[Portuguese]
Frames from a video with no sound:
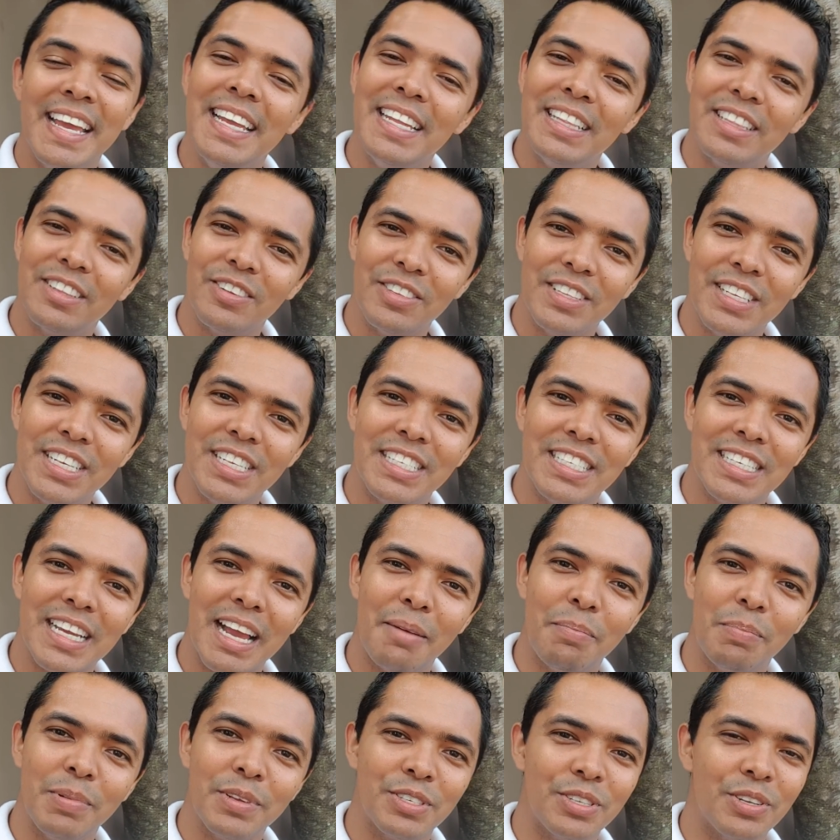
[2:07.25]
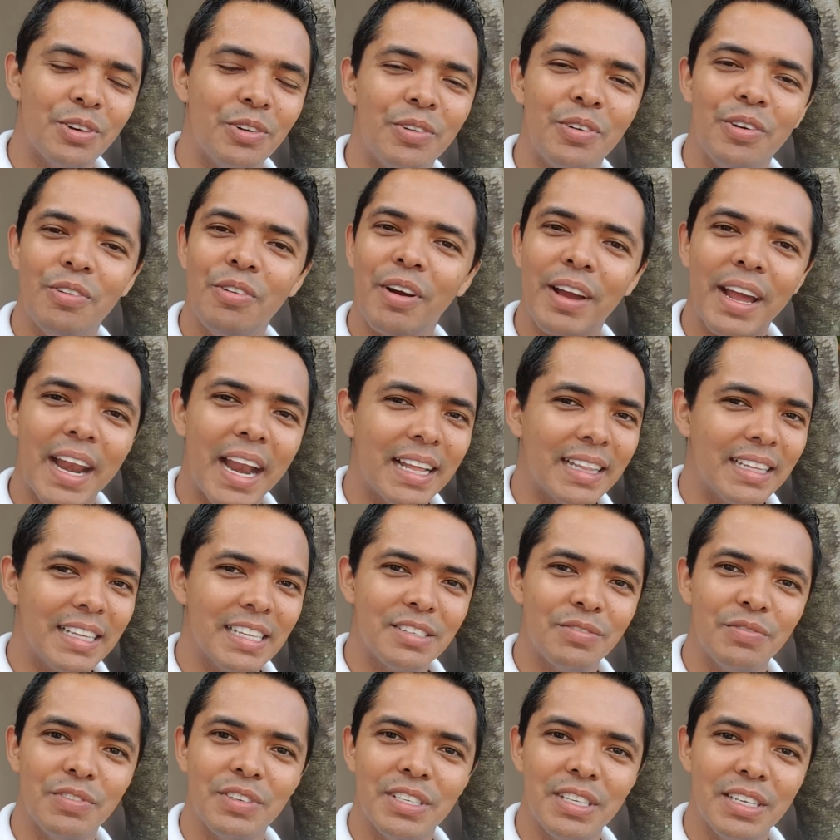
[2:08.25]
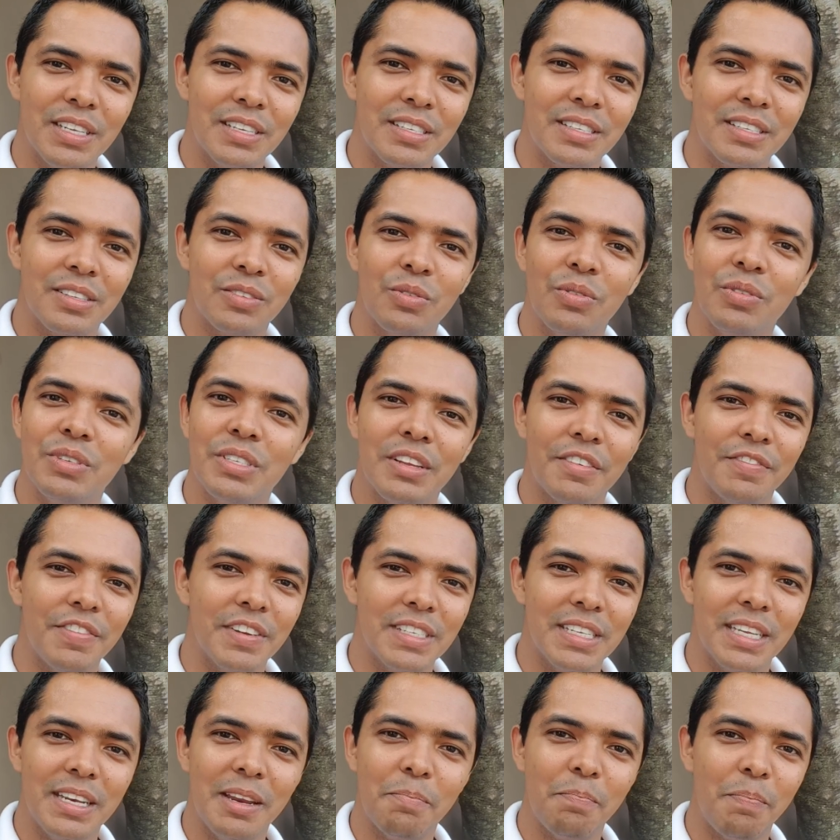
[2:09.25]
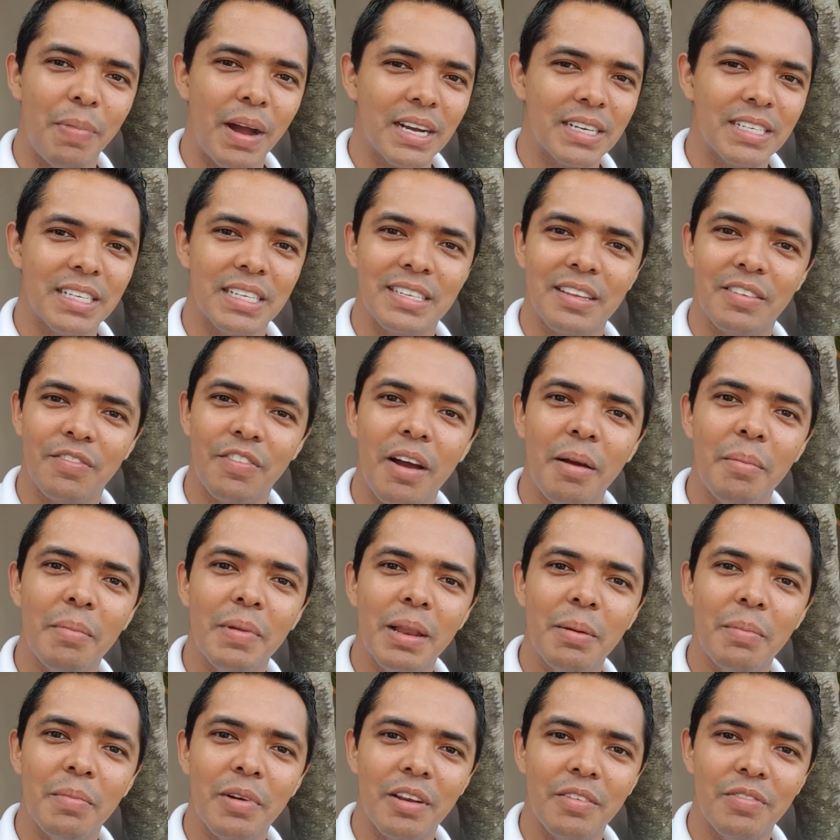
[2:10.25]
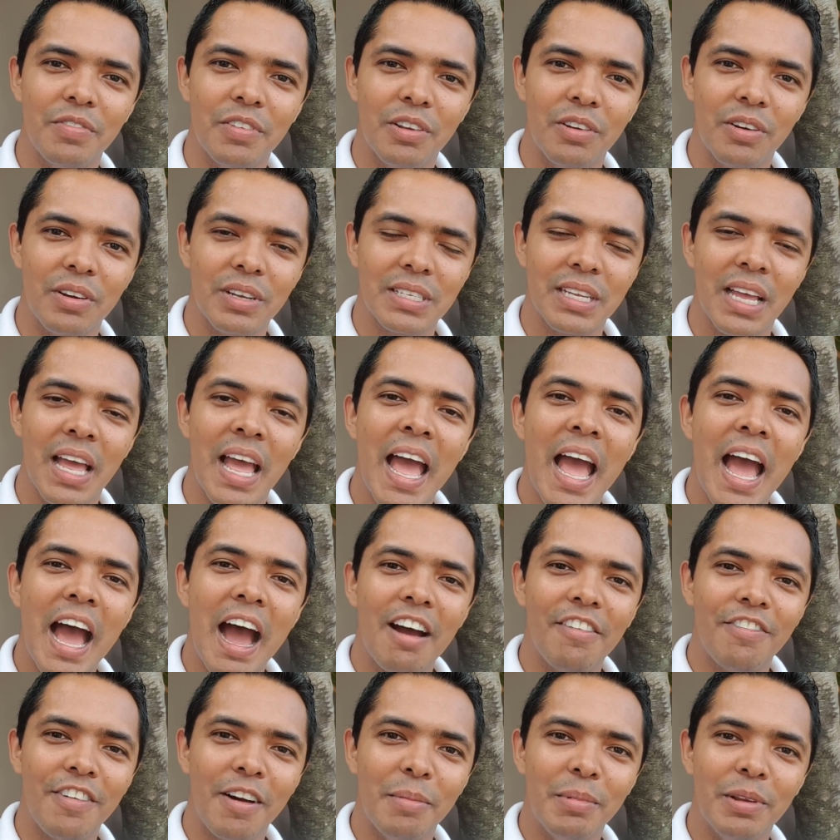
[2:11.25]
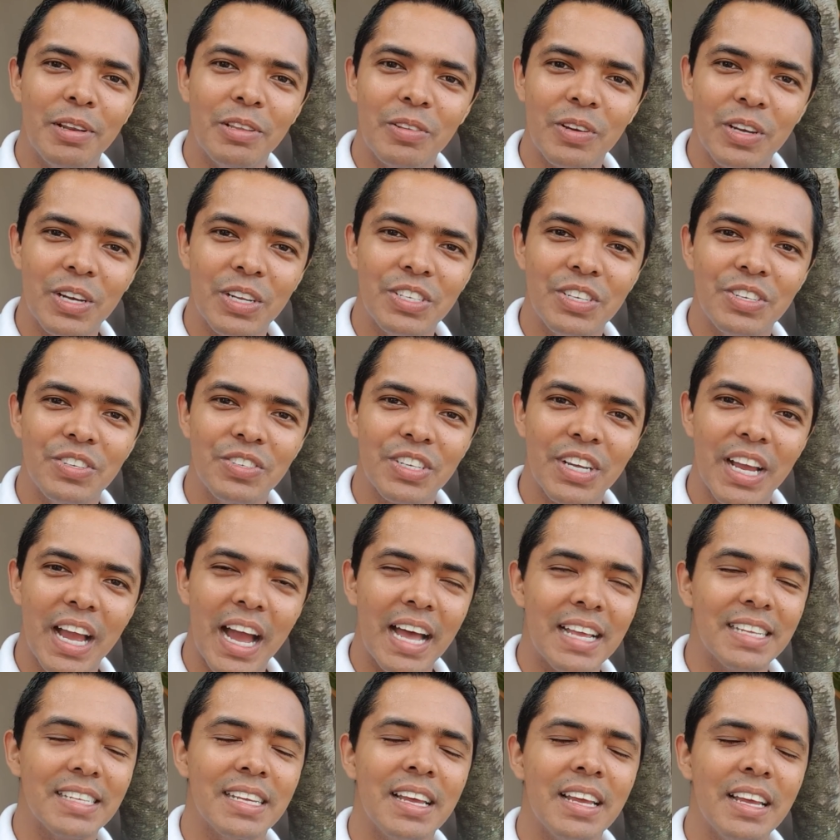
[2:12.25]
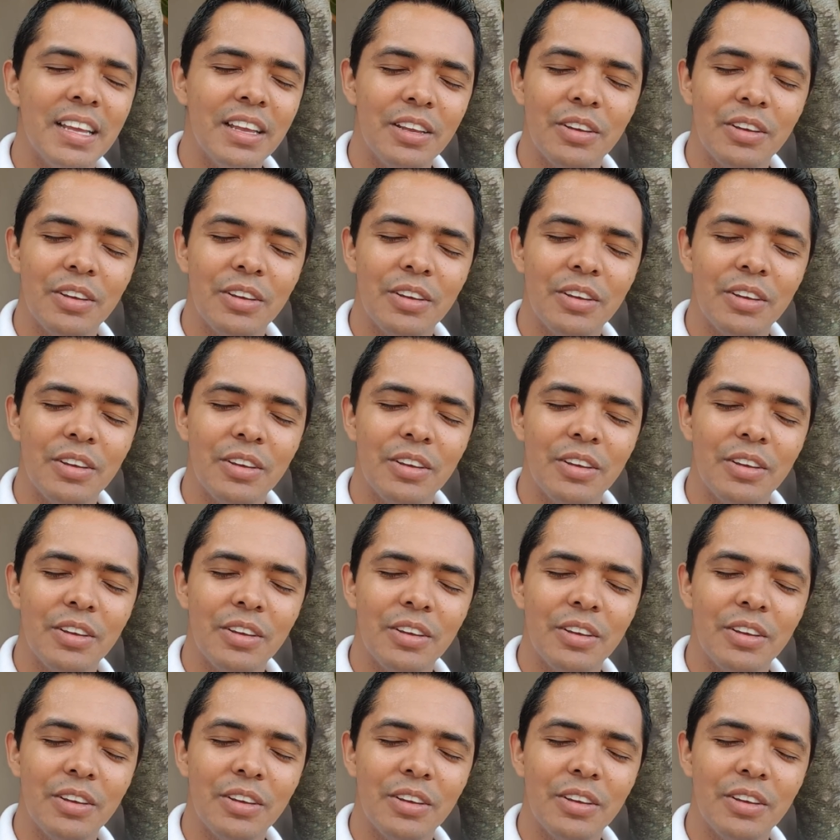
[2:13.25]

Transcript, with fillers: Então, desde já, pessoal, eu agradeço vocês todos a fazerem parte dessa família maravilhosa, a família do Cantinho de Casa.